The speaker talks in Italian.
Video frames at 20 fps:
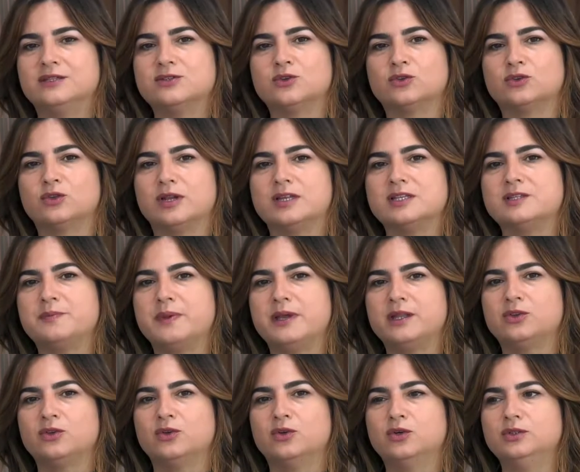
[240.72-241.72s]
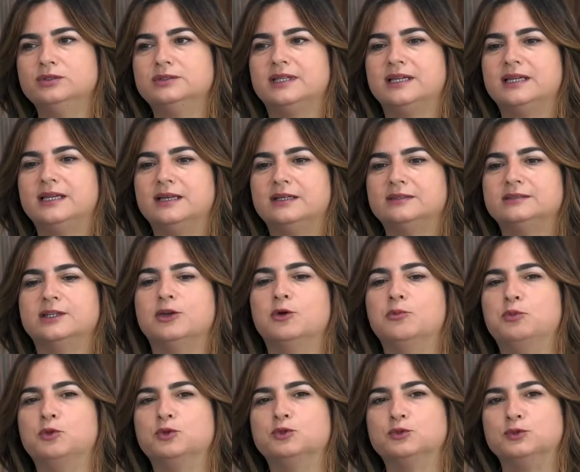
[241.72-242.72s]
sotto l'aspetto no,
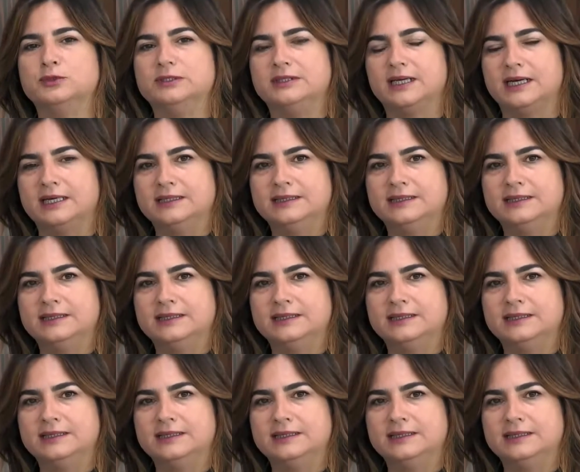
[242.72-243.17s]
dell'opportunità,